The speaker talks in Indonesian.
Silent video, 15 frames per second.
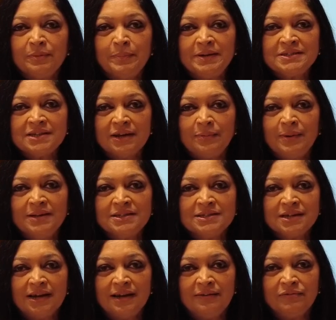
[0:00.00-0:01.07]
best events
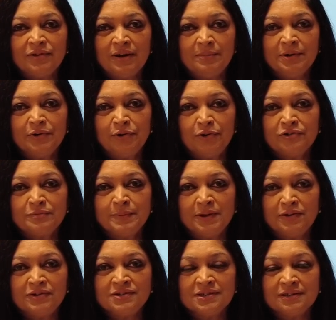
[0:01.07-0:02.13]
I have come across
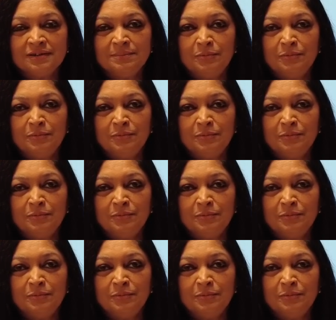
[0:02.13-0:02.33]
because uh,